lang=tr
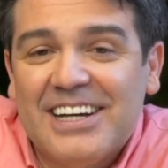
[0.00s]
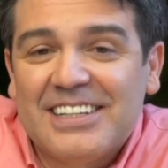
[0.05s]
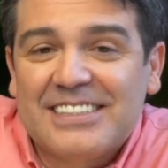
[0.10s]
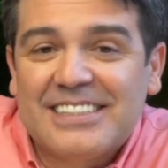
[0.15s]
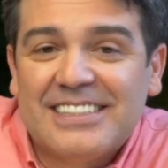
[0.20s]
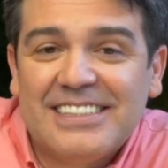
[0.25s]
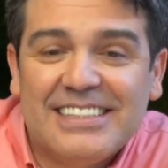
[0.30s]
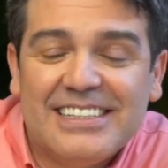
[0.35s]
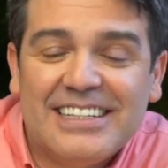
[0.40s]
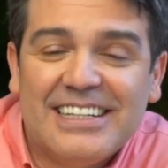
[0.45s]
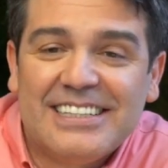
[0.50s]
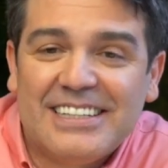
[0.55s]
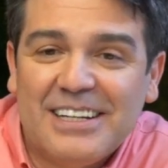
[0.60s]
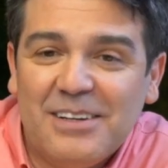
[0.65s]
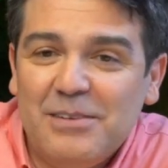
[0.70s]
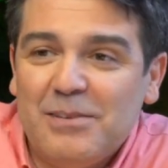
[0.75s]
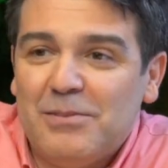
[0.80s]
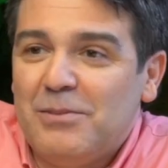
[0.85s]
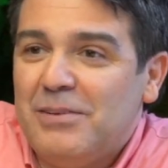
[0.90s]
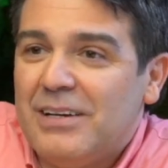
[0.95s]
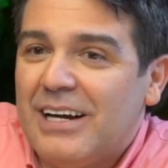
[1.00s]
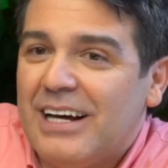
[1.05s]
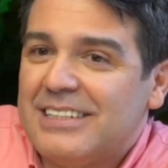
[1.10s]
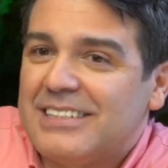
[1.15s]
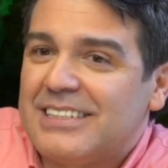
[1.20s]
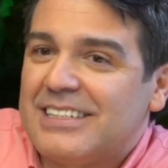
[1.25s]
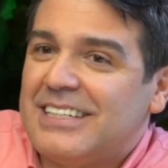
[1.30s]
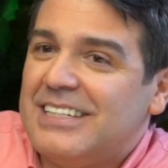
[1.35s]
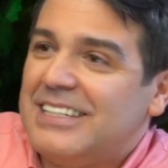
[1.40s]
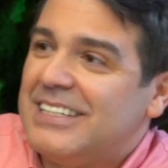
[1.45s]
aslında tabii bu
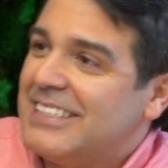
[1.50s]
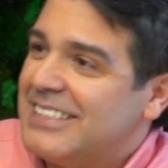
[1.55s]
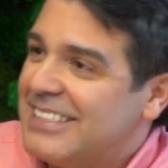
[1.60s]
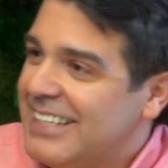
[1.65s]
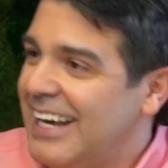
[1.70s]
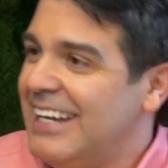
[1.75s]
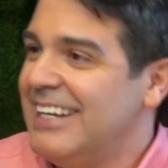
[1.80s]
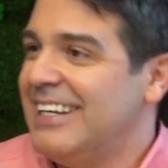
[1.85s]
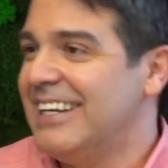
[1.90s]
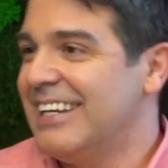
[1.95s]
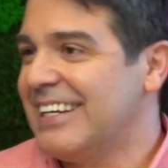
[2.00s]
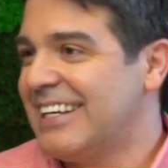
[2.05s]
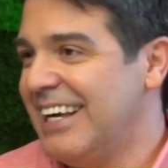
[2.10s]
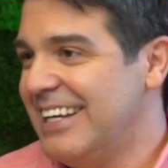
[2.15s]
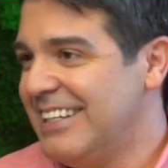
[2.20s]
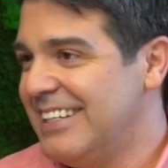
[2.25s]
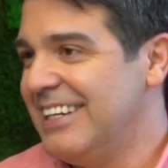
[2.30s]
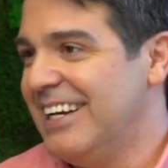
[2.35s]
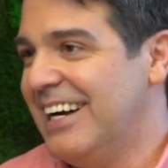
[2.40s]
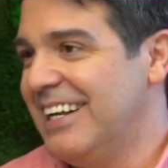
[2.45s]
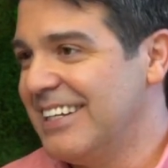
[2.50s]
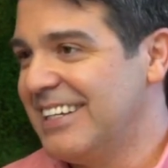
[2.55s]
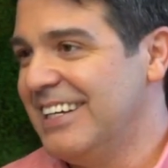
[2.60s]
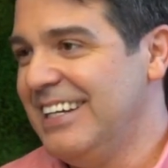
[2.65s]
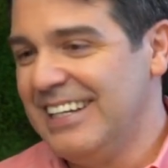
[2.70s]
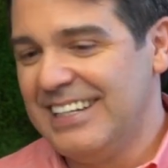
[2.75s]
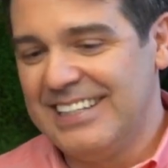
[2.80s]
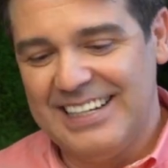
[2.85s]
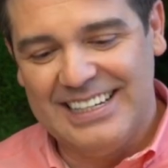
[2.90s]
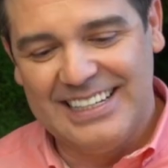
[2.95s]
birazcık kişisel kendini
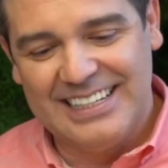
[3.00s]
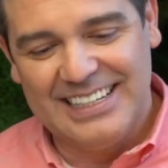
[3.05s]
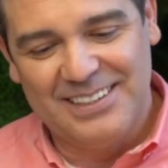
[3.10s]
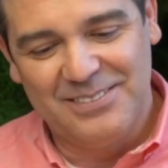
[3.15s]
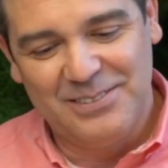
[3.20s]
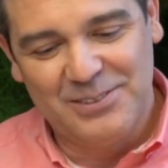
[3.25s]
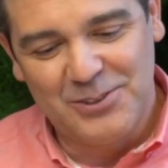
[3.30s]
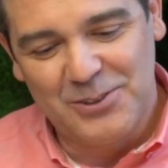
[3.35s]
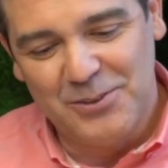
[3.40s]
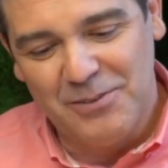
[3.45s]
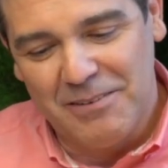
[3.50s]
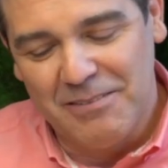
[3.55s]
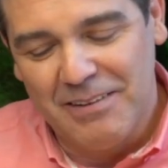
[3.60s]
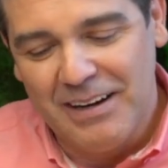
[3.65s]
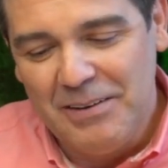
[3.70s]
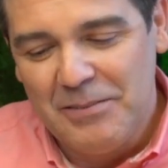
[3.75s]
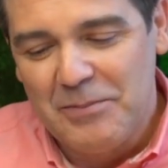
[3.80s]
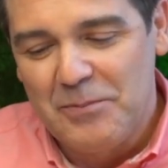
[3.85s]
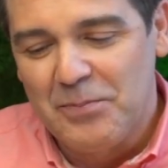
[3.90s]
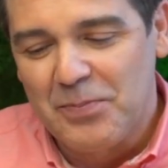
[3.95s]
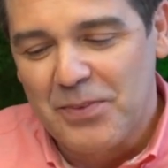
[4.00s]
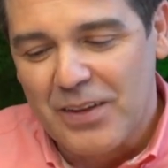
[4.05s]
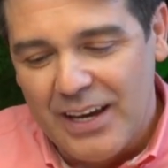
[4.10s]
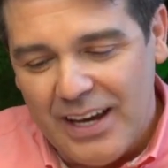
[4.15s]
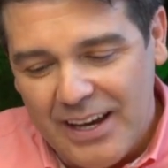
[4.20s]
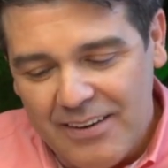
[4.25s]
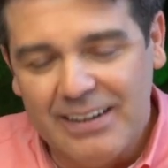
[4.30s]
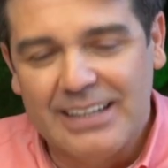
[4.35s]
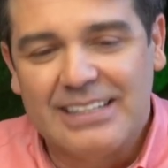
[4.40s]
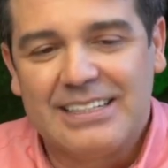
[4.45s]
algıyla da ilgili bir durum ama
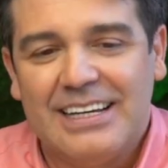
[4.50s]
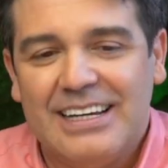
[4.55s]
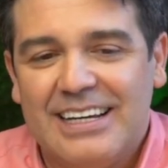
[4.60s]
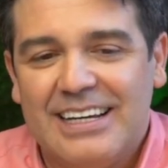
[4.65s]
Evet,